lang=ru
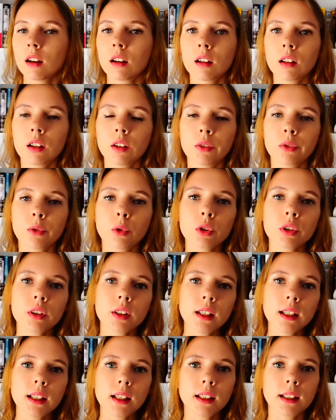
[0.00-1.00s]
В
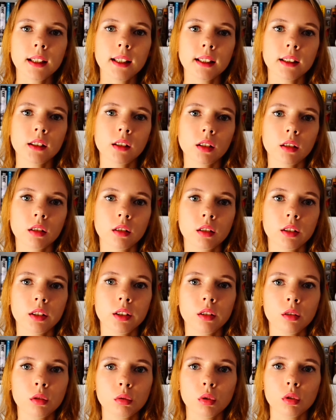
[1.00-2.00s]
Коста-Рике есть
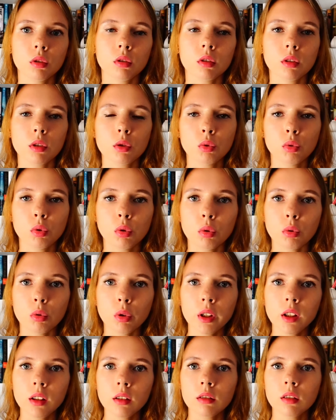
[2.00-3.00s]
сезон
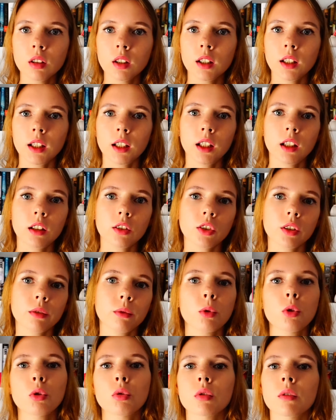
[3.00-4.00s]
сухой, или же
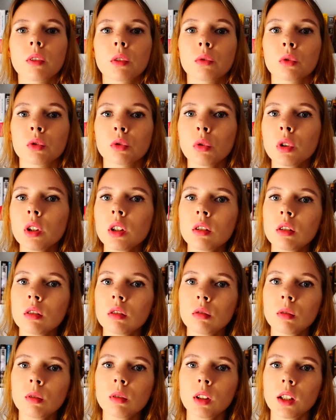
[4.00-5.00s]
его еще называют высокий
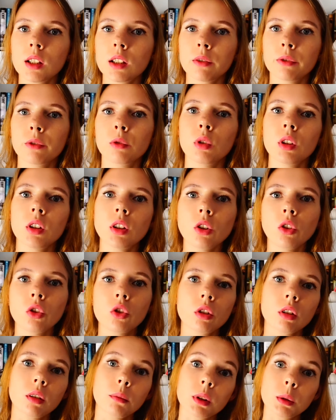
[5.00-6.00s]
сезон, если в
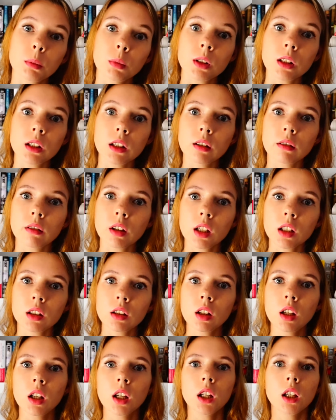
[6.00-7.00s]
туристическом смысле говорить,